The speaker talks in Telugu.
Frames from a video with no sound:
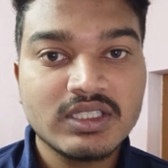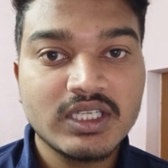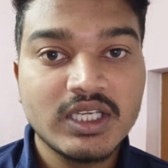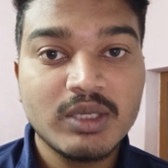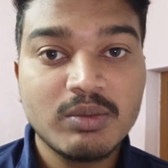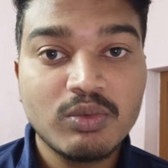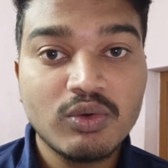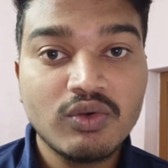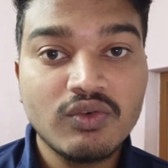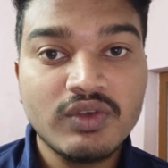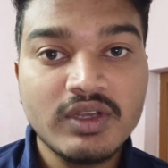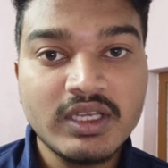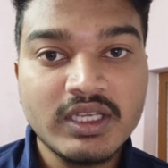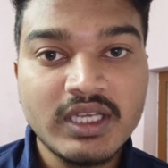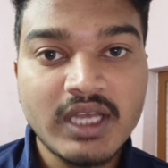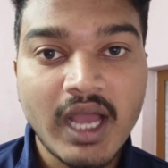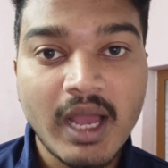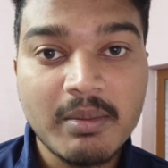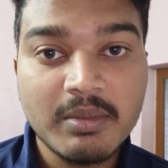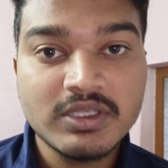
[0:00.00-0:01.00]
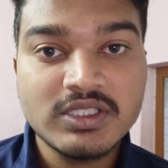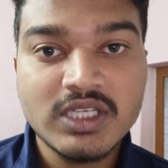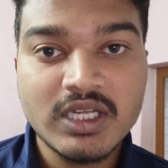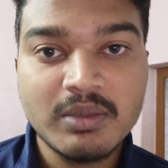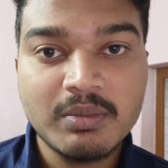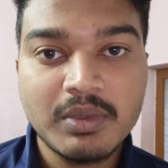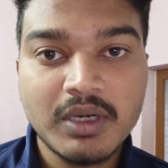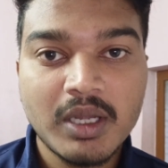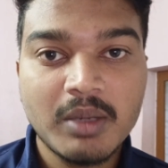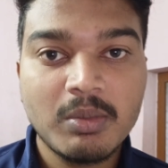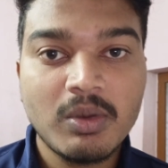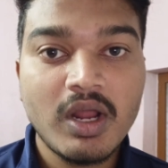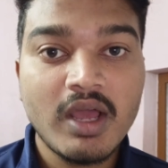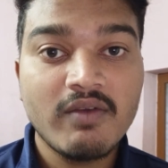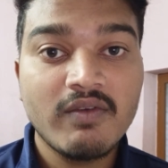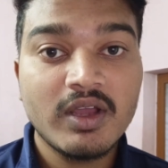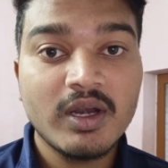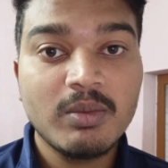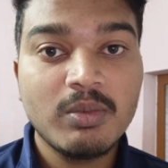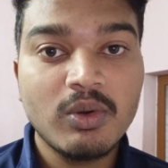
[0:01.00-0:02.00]
ఈ మూవీ అమెజాన్ ప్రైమ్లో
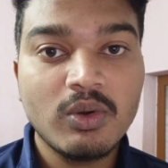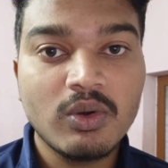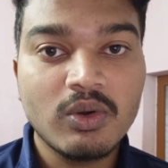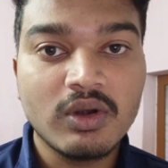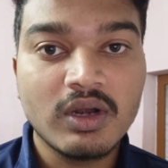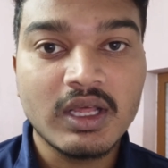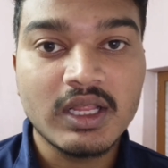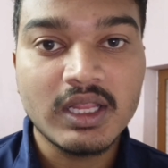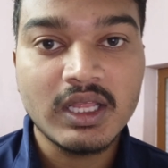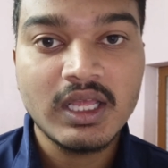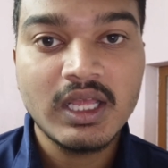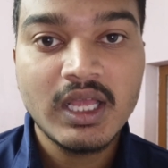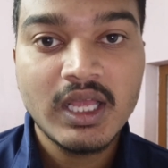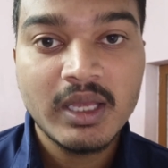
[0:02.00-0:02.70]
అవైలబుల్ ఉన్నది